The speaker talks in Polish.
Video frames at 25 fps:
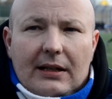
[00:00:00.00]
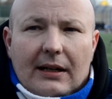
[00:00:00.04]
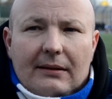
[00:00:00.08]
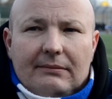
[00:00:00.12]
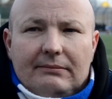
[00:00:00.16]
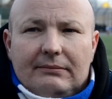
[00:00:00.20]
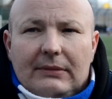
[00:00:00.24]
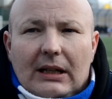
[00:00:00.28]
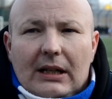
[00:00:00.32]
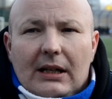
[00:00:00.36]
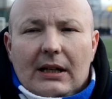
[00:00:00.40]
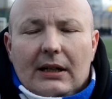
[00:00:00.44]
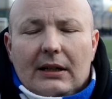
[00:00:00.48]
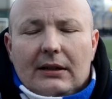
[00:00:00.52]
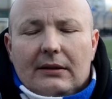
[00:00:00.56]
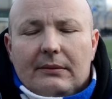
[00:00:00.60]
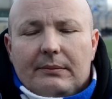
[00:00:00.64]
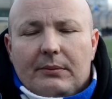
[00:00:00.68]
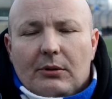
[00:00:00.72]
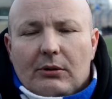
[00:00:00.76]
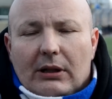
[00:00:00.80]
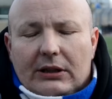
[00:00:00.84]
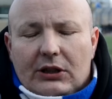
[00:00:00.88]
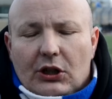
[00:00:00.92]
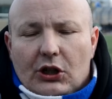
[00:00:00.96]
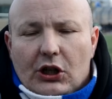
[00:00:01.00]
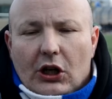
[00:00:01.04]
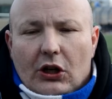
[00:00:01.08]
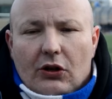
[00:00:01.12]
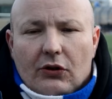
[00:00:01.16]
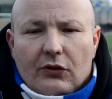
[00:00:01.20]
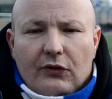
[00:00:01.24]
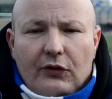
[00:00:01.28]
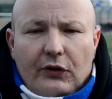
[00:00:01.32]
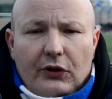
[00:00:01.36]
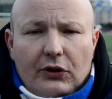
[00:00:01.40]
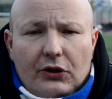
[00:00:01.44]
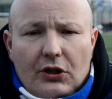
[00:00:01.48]
Tam była trochę
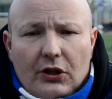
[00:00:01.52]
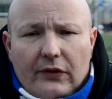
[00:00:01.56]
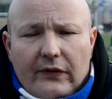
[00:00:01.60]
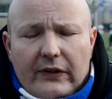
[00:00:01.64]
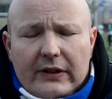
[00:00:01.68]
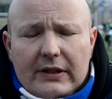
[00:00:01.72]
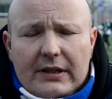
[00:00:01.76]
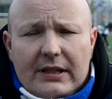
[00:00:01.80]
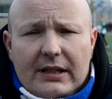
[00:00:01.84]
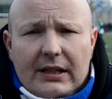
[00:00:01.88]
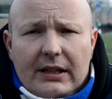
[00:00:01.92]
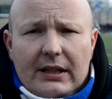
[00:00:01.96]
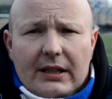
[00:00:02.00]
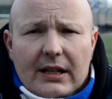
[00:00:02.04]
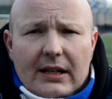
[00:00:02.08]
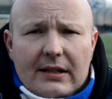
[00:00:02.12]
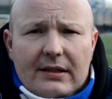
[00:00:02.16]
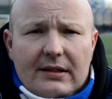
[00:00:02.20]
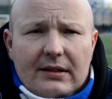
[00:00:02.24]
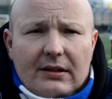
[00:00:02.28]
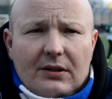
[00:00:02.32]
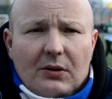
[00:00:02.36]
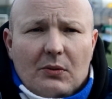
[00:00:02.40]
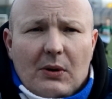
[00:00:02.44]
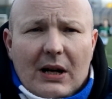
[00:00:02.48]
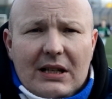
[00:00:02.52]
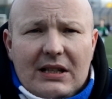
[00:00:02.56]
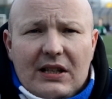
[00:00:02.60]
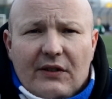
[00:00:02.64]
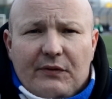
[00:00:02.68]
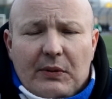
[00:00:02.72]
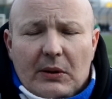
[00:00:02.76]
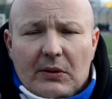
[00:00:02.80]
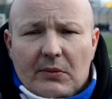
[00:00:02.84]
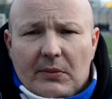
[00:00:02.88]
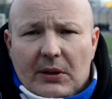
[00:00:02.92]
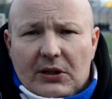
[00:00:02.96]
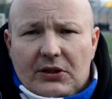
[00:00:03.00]
kontrowersyjna sytuacja.
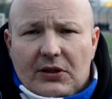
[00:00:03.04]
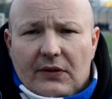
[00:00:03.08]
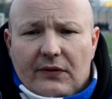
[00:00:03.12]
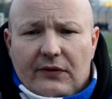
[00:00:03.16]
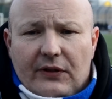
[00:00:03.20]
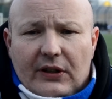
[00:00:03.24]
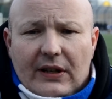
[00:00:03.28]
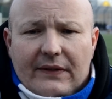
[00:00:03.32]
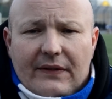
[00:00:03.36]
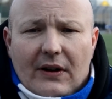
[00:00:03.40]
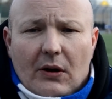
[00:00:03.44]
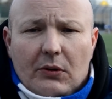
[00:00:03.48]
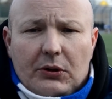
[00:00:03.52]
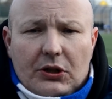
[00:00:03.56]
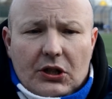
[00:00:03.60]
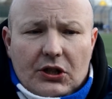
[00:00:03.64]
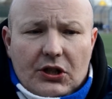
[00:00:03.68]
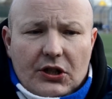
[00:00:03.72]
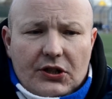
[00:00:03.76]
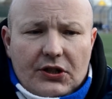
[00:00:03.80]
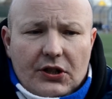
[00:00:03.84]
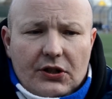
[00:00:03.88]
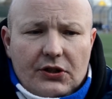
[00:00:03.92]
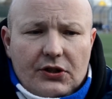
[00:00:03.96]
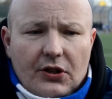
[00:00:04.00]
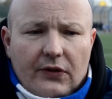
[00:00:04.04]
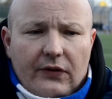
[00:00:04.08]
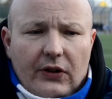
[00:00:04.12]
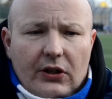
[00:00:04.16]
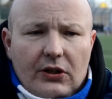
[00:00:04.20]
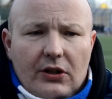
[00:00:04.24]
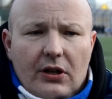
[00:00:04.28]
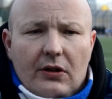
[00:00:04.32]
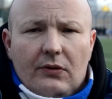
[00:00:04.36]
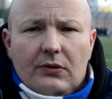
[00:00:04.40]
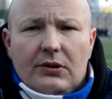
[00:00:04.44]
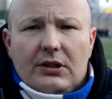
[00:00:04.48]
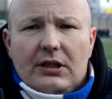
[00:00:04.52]
W pewnym momencie wydawało się, że sędziowie
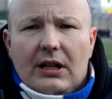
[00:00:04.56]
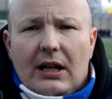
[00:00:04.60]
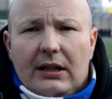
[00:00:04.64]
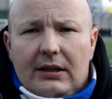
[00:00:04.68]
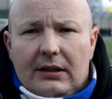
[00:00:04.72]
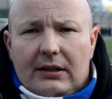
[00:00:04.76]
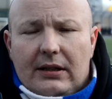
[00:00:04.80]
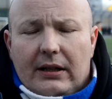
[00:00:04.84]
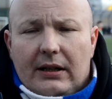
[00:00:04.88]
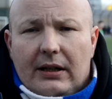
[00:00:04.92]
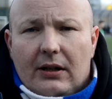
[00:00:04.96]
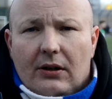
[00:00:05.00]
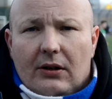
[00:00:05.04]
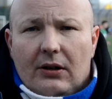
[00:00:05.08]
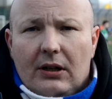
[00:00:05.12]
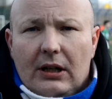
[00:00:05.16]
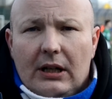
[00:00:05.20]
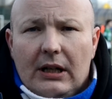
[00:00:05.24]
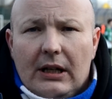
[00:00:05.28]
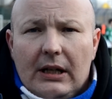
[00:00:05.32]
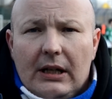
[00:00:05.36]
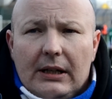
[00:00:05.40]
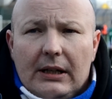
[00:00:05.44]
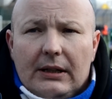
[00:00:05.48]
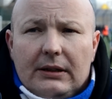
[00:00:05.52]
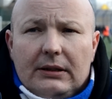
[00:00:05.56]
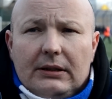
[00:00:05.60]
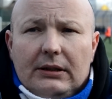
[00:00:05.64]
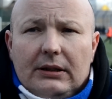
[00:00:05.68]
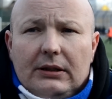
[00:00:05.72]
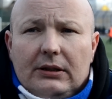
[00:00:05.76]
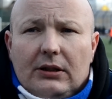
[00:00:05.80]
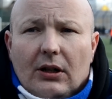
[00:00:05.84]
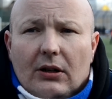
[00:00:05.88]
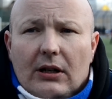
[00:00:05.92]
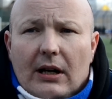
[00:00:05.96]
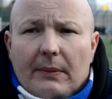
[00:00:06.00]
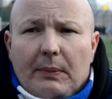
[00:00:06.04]
nie uznali tego
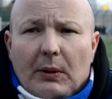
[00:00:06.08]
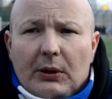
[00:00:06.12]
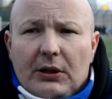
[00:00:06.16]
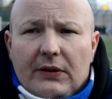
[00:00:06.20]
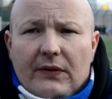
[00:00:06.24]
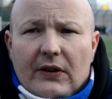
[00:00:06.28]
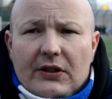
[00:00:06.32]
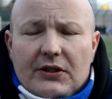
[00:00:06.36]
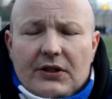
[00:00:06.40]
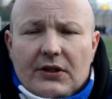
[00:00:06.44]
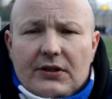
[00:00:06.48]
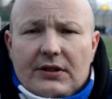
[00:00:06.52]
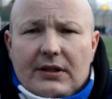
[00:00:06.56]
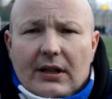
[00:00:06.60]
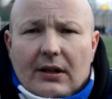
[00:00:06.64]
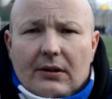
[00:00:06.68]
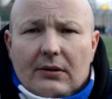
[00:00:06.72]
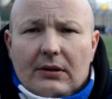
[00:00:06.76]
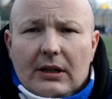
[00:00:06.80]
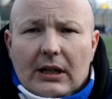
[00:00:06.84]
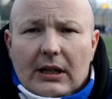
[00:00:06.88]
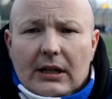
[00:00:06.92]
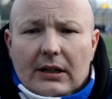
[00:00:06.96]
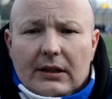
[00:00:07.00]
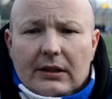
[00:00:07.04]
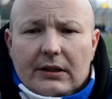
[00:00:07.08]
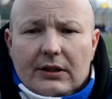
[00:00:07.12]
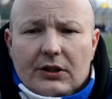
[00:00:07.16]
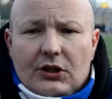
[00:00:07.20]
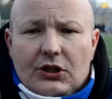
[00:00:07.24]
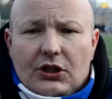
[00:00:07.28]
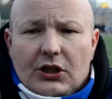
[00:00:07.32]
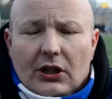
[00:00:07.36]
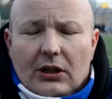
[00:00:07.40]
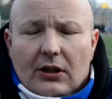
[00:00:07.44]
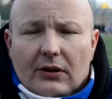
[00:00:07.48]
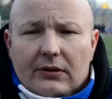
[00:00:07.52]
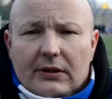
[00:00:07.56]
y, gola, ponieważ został y,
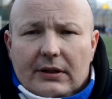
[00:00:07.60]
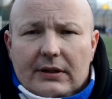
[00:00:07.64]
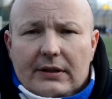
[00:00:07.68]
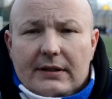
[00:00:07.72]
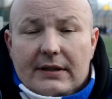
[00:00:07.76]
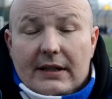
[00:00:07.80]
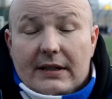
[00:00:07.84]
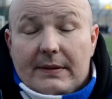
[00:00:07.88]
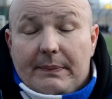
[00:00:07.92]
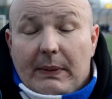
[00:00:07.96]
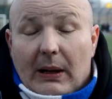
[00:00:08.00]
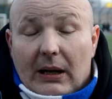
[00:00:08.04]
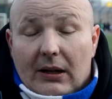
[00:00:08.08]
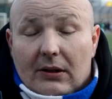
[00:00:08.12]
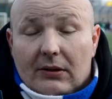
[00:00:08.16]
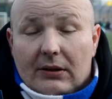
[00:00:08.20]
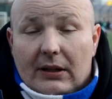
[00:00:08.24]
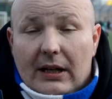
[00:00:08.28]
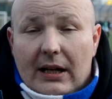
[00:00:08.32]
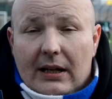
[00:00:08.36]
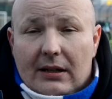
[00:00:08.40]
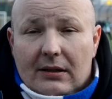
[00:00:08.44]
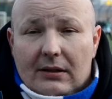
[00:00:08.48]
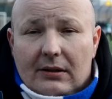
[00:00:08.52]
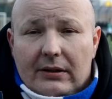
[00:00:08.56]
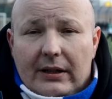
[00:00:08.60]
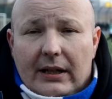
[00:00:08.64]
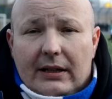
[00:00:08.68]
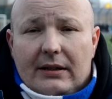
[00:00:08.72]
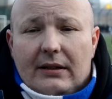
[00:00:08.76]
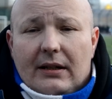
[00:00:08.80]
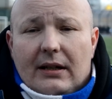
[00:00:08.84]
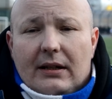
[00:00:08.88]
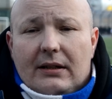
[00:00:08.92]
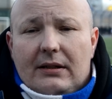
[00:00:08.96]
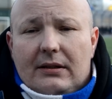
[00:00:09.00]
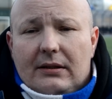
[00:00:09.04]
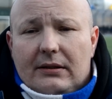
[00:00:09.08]
strzelony ze spalonego.
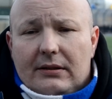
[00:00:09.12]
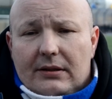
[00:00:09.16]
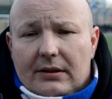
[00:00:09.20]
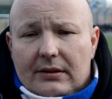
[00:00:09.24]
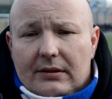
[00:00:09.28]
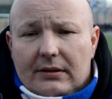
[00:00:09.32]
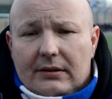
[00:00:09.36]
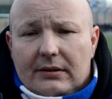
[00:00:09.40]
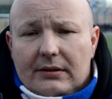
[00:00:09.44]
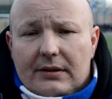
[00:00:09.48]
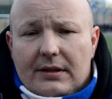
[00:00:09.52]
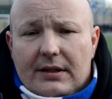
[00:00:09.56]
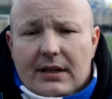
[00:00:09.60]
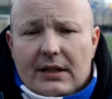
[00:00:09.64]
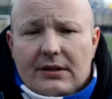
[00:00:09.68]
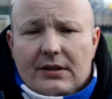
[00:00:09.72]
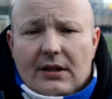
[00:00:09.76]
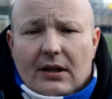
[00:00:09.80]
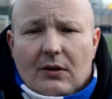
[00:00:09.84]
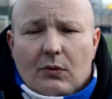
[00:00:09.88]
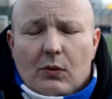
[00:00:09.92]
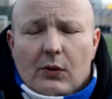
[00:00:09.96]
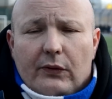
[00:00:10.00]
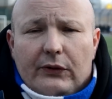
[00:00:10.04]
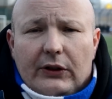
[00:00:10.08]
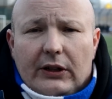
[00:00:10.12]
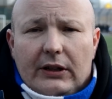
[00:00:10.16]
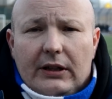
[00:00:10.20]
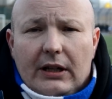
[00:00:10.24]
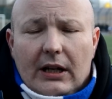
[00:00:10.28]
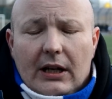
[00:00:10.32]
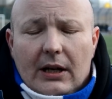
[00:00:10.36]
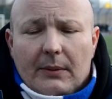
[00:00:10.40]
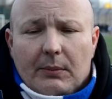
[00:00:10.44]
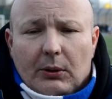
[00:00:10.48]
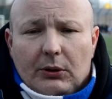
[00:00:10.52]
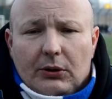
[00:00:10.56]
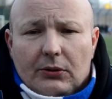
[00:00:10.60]
Jednak sędzia główny
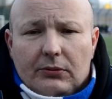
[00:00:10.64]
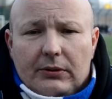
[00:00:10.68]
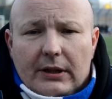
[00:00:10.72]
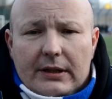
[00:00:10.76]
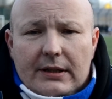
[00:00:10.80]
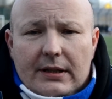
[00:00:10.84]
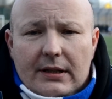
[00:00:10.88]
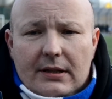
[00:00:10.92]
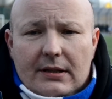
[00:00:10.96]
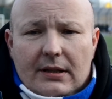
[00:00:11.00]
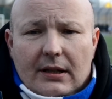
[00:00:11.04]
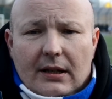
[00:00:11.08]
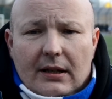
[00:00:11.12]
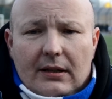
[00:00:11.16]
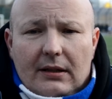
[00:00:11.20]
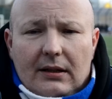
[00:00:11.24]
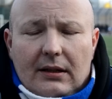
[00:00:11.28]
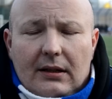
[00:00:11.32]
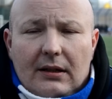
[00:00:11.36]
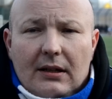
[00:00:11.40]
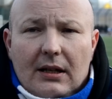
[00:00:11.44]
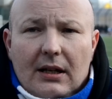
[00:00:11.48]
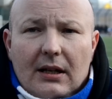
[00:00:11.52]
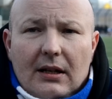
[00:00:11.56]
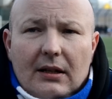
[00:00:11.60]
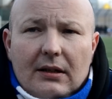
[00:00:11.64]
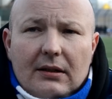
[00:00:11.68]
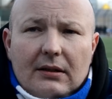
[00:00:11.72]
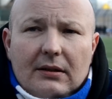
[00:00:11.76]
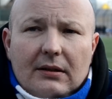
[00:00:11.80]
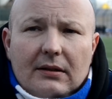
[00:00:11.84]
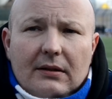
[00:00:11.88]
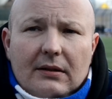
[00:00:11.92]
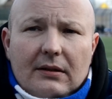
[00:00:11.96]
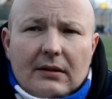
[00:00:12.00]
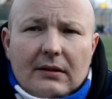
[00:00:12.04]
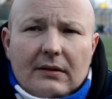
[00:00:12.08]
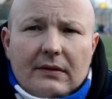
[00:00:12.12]
podjął decyzję i
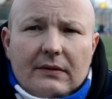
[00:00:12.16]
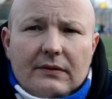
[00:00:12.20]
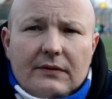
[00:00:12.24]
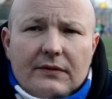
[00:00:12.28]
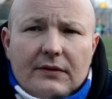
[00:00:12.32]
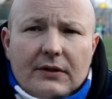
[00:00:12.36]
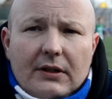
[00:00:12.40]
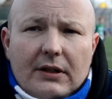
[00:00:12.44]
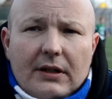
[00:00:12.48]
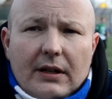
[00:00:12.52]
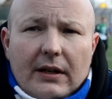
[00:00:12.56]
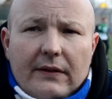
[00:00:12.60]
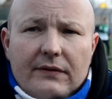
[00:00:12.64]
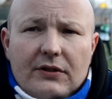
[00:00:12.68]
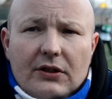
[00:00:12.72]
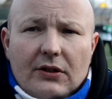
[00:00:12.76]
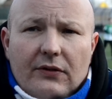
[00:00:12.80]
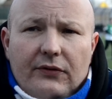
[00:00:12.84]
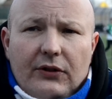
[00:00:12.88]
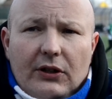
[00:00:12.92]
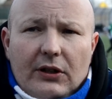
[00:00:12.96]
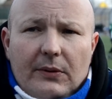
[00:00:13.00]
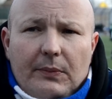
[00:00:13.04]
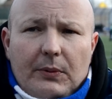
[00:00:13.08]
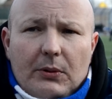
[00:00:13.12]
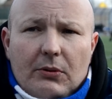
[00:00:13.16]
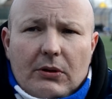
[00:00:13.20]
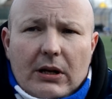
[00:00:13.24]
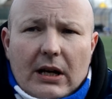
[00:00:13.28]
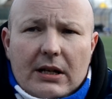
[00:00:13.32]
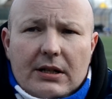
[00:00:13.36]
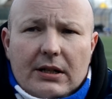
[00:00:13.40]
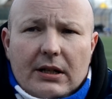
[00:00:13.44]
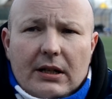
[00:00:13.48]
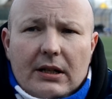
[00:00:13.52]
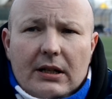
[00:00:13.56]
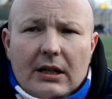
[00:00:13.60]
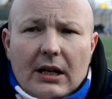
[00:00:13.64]
grę wznowili
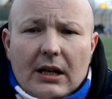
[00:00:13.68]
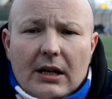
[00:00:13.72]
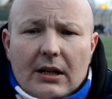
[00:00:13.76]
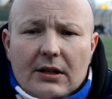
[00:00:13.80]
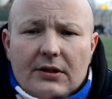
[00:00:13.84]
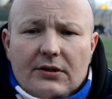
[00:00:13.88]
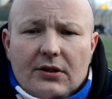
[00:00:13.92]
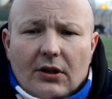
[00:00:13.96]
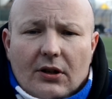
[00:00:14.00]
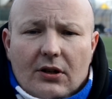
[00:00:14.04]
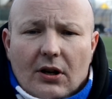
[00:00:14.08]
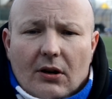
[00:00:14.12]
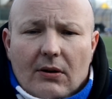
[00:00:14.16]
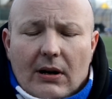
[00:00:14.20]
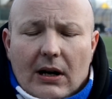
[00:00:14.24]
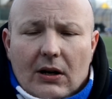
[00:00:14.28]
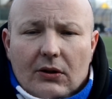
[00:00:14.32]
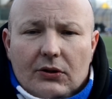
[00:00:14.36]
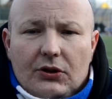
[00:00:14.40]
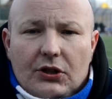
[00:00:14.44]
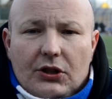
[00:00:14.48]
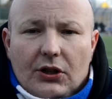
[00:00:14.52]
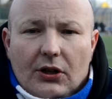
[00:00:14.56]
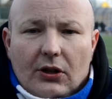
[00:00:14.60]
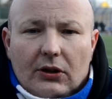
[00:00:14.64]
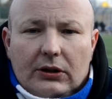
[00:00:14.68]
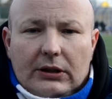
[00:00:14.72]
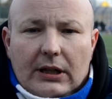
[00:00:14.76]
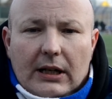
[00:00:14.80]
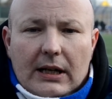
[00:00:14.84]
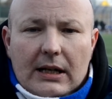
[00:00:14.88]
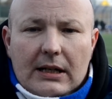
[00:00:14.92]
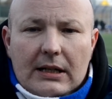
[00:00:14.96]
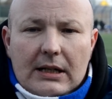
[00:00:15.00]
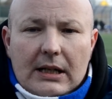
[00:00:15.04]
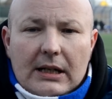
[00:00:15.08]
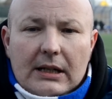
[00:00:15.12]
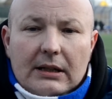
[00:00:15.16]
piłkarze Sokoła od
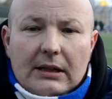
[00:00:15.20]
środka.